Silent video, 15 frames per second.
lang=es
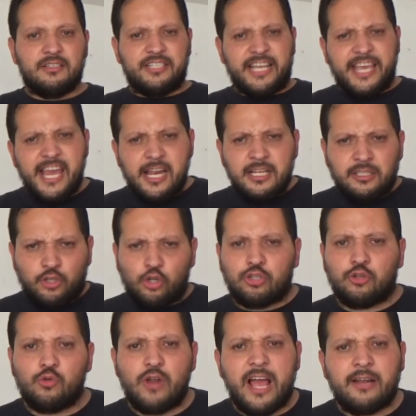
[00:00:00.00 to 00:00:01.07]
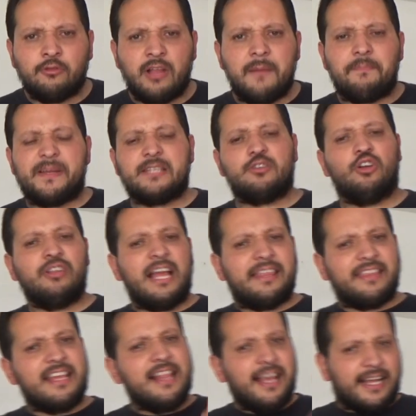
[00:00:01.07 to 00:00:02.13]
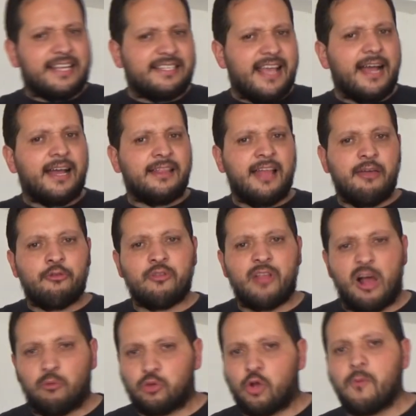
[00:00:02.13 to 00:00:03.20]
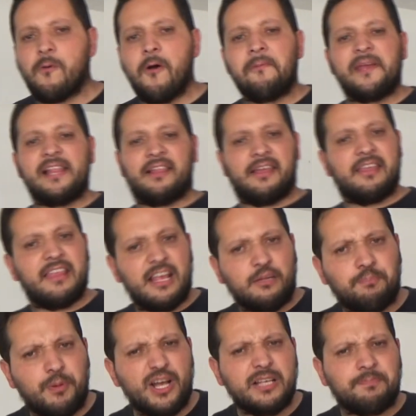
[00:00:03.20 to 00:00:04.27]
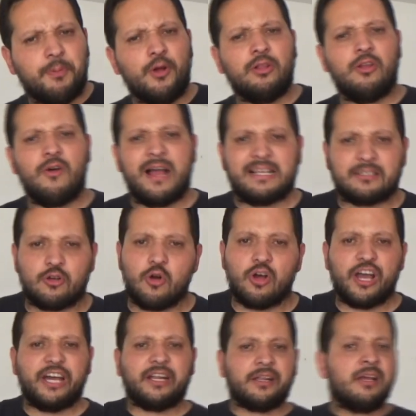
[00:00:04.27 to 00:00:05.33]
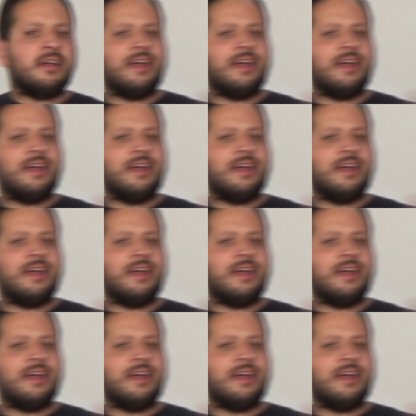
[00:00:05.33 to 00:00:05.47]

Si quieres torturar a una persona, dile que se ha ganado un automóvil y después ponlo a escoger